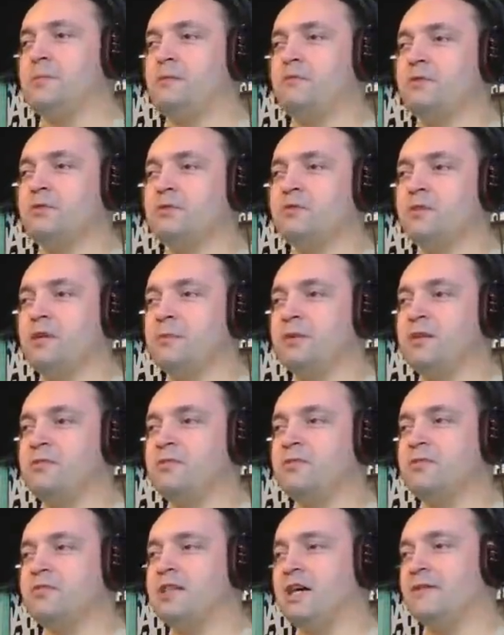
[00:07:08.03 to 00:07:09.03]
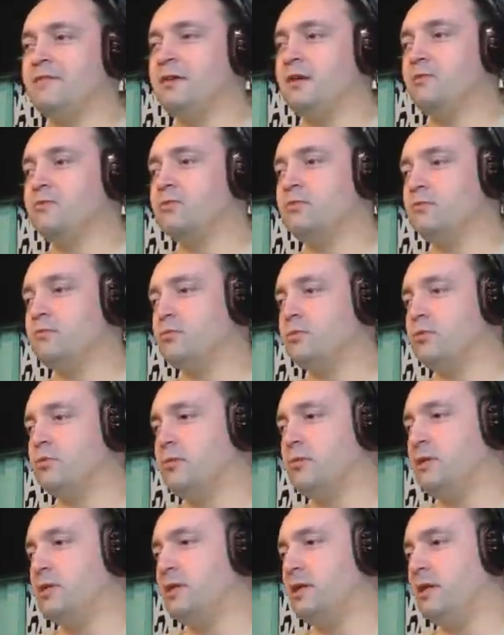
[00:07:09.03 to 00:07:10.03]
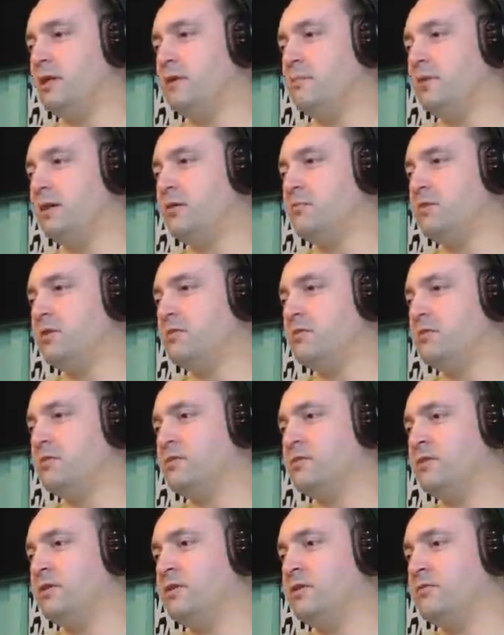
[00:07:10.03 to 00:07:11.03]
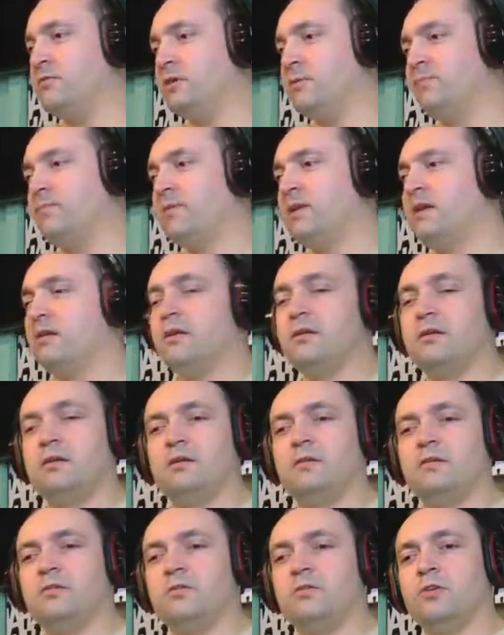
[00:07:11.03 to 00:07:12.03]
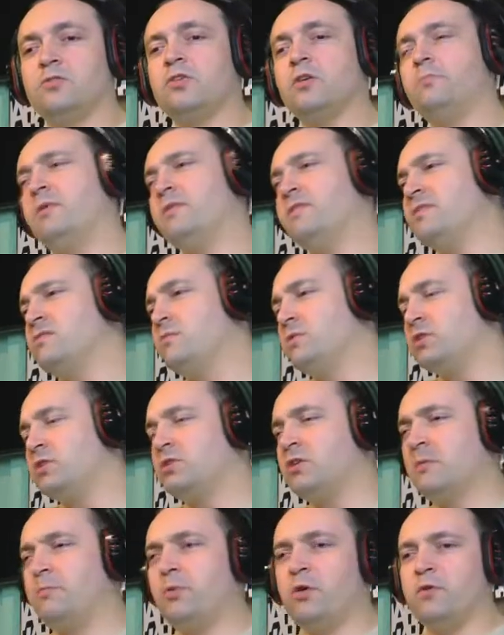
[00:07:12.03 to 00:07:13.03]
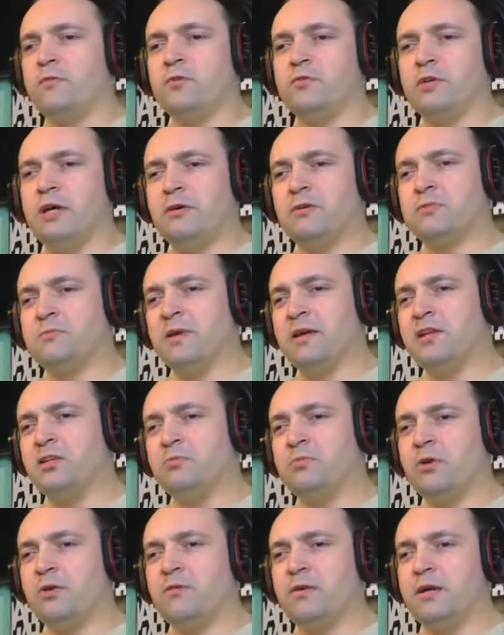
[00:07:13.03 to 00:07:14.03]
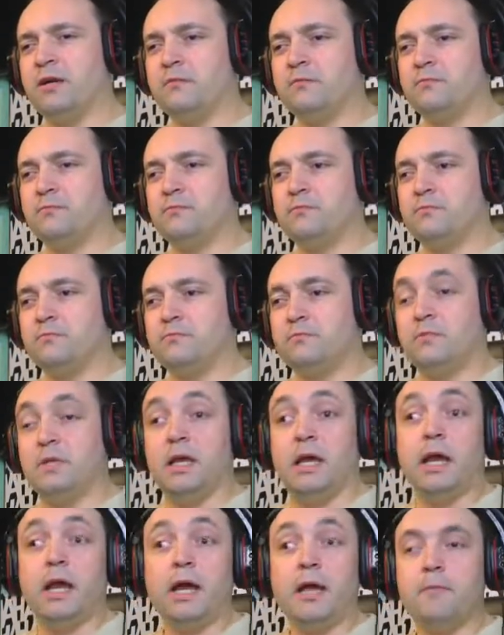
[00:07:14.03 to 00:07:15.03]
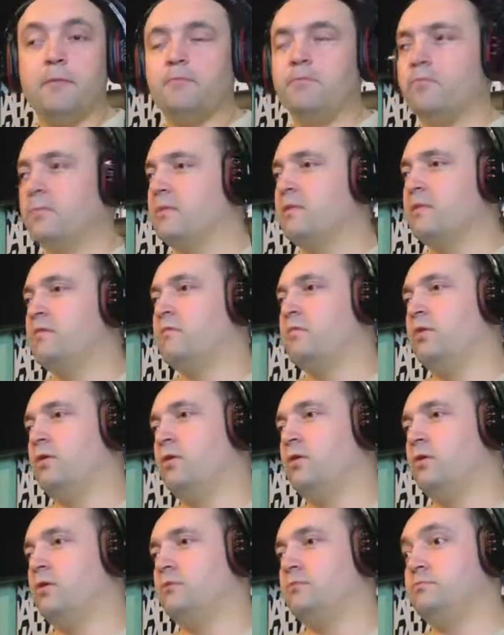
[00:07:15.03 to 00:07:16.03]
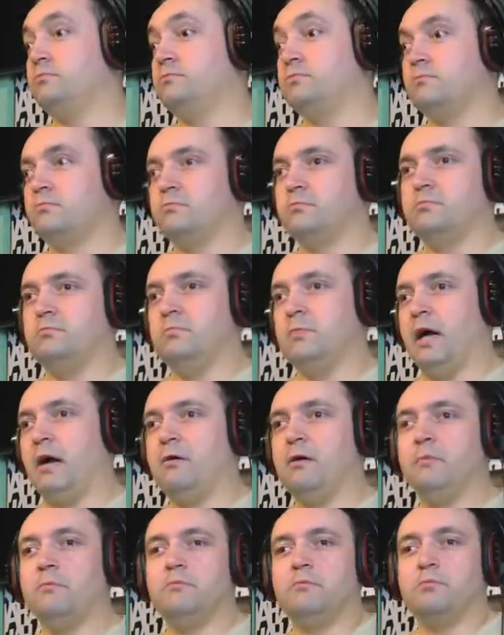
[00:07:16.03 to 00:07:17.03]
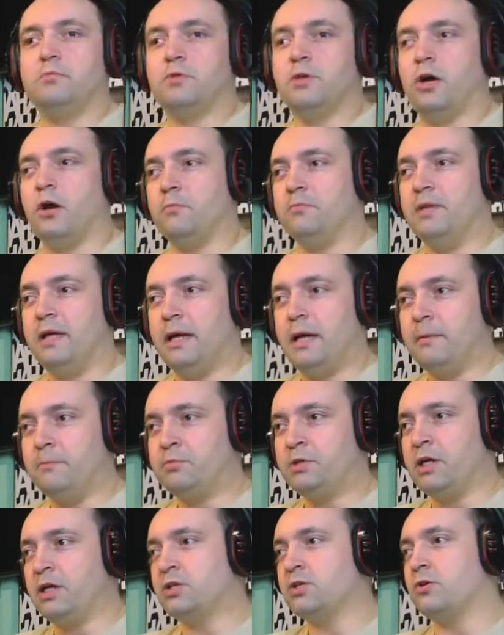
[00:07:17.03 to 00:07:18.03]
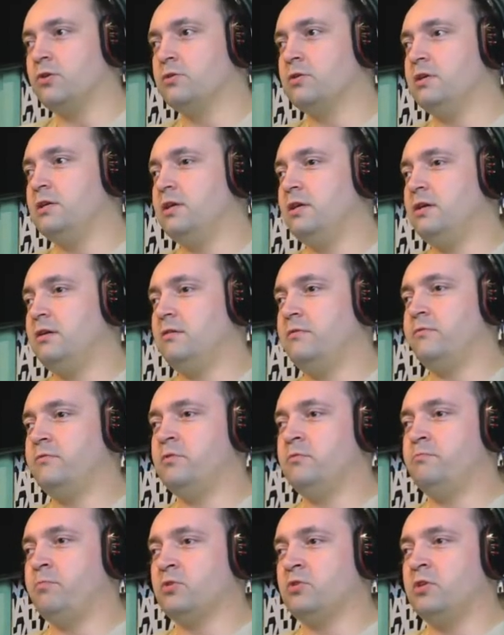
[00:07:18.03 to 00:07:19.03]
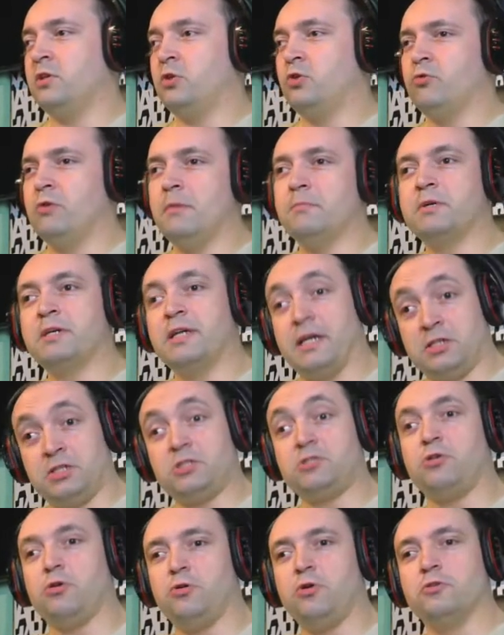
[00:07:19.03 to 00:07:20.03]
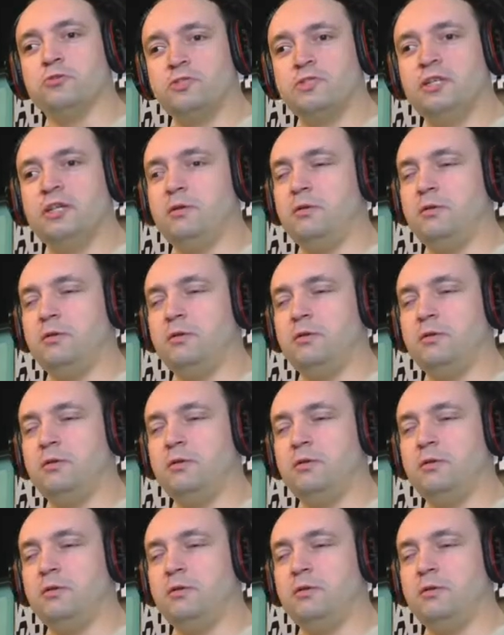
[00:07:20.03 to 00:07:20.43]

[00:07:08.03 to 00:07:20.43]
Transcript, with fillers: włosów, nie będę nic rozdawał. Cholera, mają te włosy w ręku, nie? No to powiedzmy, że się połowę udało spalić, połowę nie, bo miałem drobne przeszkody pod tytułem gracz stojący,